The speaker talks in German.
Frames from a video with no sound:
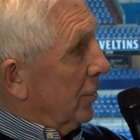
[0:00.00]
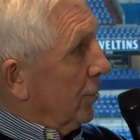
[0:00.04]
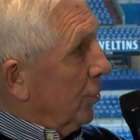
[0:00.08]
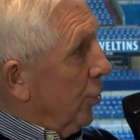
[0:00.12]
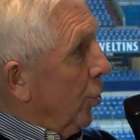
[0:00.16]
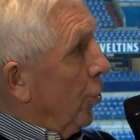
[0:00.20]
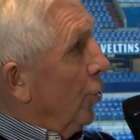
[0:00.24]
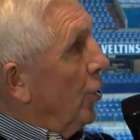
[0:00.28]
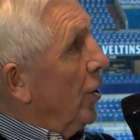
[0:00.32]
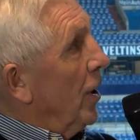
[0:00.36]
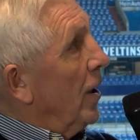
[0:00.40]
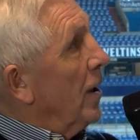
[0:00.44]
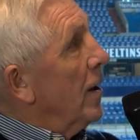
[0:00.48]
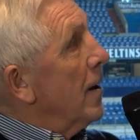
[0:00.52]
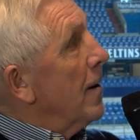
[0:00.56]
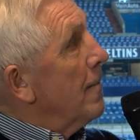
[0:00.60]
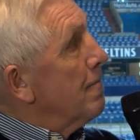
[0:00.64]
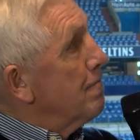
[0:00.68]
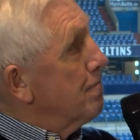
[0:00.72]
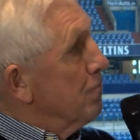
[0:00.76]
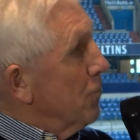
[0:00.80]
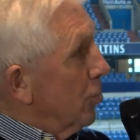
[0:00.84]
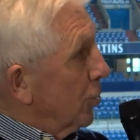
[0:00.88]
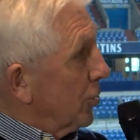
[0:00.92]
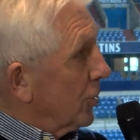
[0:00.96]
können
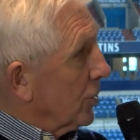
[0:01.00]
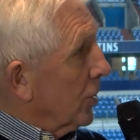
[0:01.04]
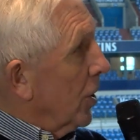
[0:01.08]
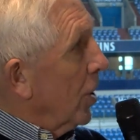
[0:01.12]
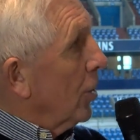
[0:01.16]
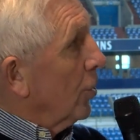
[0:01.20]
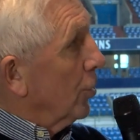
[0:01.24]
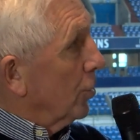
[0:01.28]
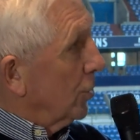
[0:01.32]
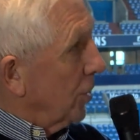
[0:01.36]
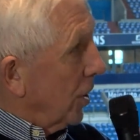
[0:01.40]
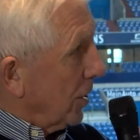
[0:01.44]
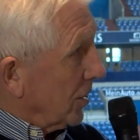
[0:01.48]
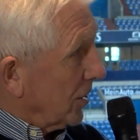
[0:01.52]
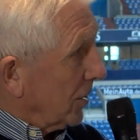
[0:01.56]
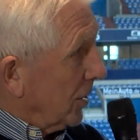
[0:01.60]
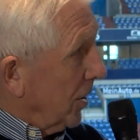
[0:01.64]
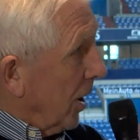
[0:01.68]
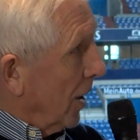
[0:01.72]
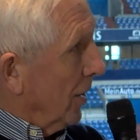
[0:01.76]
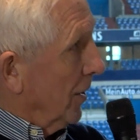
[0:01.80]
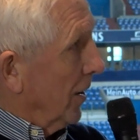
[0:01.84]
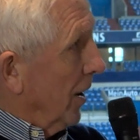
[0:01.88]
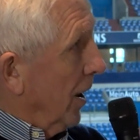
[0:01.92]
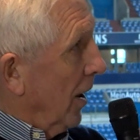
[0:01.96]
muss. Und das
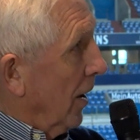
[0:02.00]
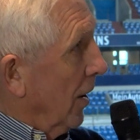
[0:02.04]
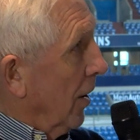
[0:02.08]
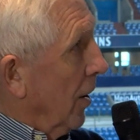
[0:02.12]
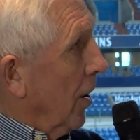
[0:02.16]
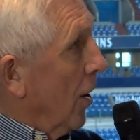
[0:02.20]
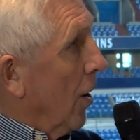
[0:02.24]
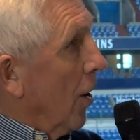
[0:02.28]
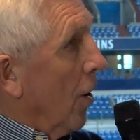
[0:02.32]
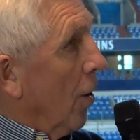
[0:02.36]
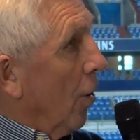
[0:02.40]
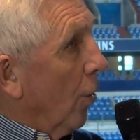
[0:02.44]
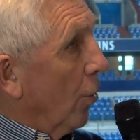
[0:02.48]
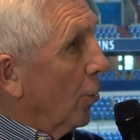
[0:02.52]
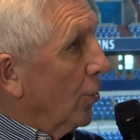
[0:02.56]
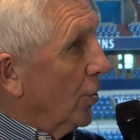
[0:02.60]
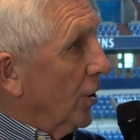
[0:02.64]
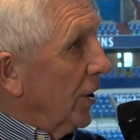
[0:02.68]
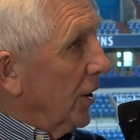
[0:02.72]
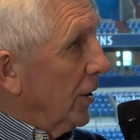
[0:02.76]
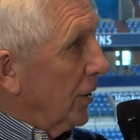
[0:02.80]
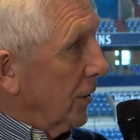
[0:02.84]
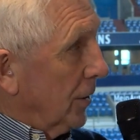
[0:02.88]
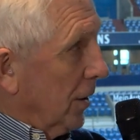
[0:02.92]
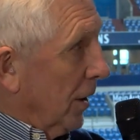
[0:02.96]
kann er. Und
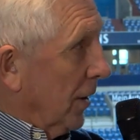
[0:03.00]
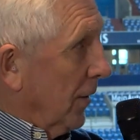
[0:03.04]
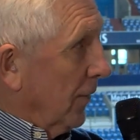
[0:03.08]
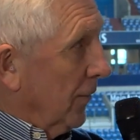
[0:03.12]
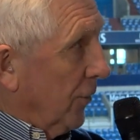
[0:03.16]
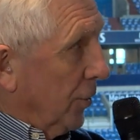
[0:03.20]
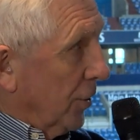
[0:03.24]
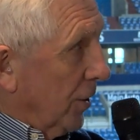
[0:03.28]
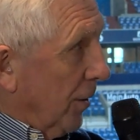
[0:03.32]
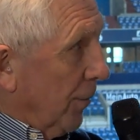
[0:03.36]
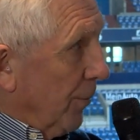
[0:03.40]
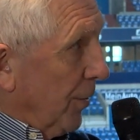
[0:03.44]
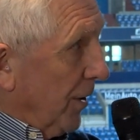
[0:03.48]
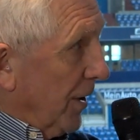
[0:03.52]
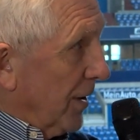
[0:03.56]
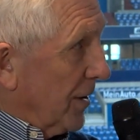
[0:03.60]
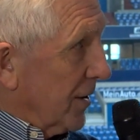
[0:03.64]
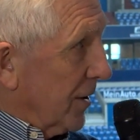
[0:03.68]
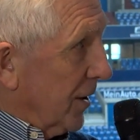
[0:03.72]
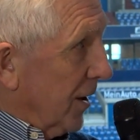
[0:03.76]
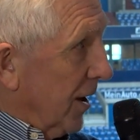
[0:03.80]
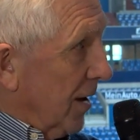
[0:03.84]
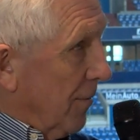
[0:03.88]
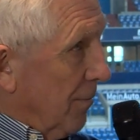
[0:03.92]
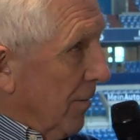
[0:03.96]
nicht äh, von der
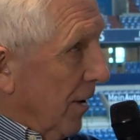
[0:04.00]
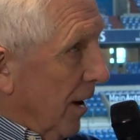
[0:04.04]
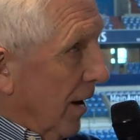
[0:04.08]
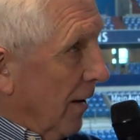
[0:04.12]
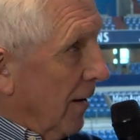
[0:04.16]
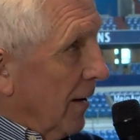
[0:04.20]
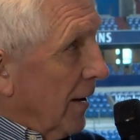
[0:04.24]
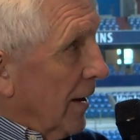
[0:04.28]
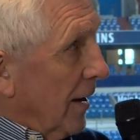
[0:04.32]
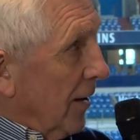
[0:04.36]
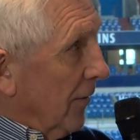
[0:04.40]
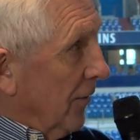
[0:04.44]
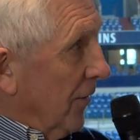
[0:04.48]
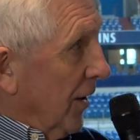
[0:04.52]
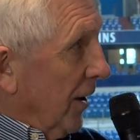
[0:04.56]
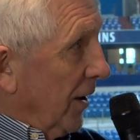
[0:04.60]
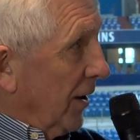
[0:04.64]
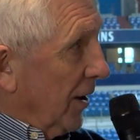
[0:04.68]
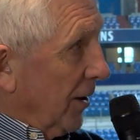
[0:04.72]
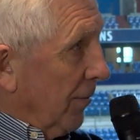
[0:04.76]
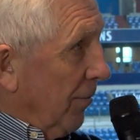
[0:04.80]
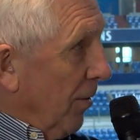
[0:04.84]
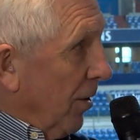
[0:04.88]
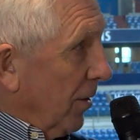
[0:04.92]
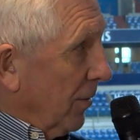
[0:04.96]
Presse immer
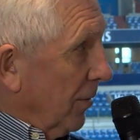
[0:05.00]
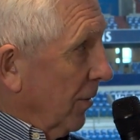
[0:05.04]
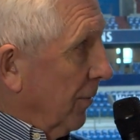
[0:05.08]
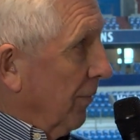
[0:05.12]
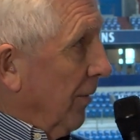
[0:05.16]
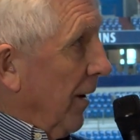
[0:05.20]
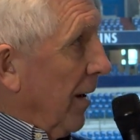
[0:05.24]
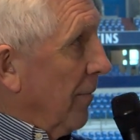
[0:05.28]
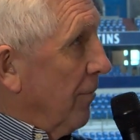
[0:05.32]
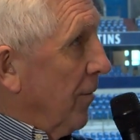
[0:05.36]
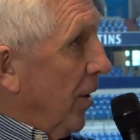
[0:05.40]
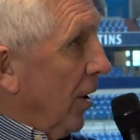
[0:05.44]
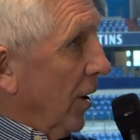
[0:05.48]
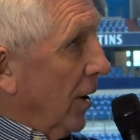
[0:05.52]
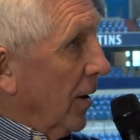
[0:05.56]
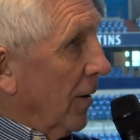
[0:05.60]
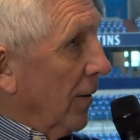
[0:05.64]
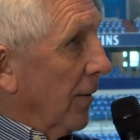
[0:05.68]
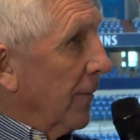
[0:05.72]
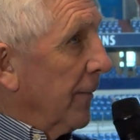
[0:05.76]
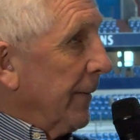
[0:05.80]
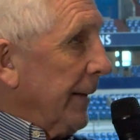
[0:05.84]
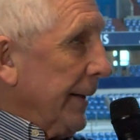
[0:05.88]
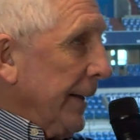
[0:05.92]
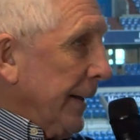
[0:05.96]
fertig gemacht, wie wenn mal
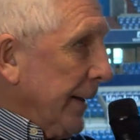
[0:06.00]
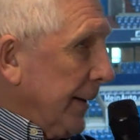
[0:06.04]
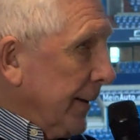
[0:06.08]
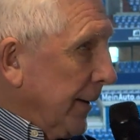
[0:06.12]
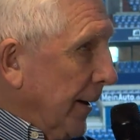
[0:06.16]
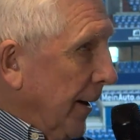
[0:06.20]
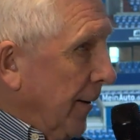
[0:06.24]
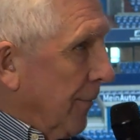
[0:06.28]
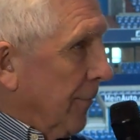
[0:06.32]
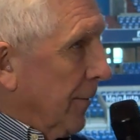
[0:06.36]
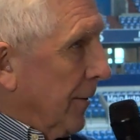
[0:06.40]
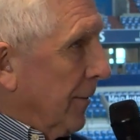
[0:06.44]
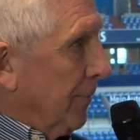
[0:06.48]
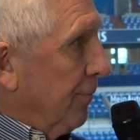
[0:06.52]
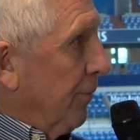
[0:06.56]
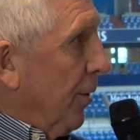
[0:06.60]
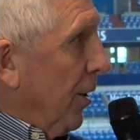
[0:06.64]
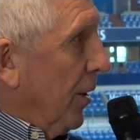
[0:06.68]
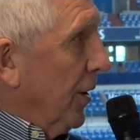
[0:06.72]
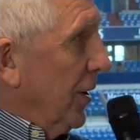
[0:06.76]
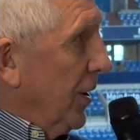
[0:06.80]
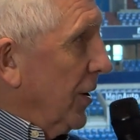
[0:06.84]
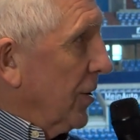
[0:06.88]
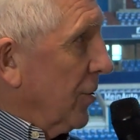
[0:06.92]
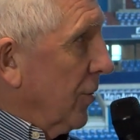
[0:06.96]
äh, ja, ein
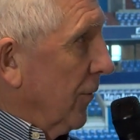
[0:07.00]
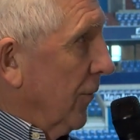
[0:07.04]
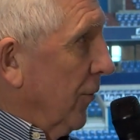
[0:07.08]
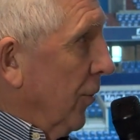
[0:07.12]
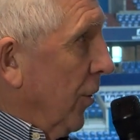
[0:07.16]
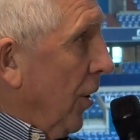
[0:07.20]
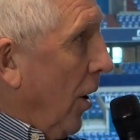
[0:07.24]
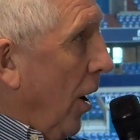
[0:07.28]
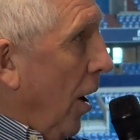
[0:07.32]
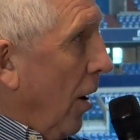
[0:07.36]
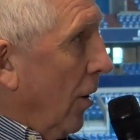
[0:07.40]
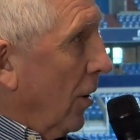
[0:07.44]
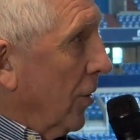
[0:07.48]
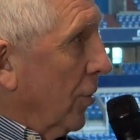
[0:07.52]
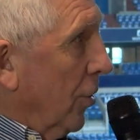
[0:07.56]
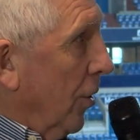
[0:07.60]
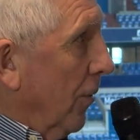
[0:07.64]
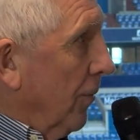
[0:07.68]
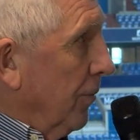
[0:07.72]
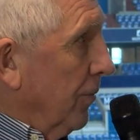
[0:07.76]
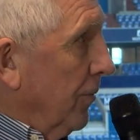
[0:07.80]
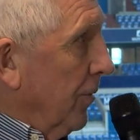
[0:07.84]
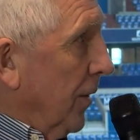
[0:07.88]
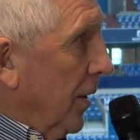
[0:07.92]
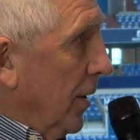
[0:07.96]
Ball nicht so
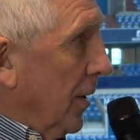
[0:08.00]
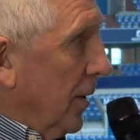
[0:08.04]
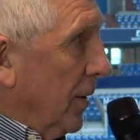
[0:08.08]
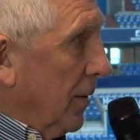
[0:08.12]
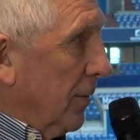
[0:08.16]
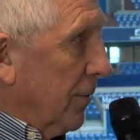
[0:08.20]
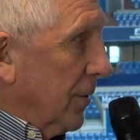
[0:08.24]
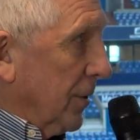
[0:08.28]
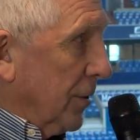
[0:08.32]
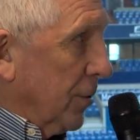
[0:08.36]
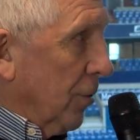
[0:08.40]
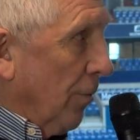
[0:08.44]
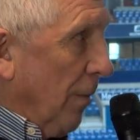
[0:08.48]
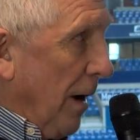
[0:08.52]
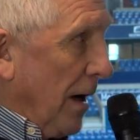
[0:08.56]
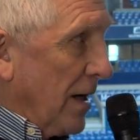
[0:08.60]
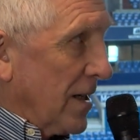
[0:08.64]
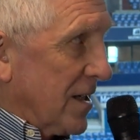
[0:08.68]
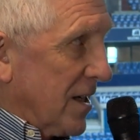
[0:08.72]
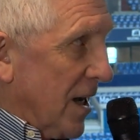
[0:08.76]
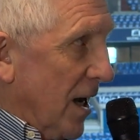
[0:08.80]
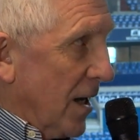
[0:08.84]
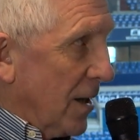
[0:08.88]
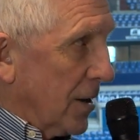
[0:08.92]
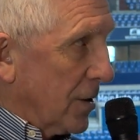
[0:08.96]
ankommt, äh, wie es
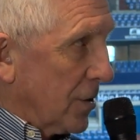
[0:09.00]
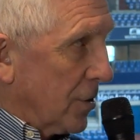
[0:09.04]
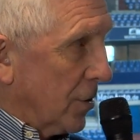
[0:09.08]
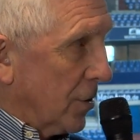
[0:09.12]
normal sein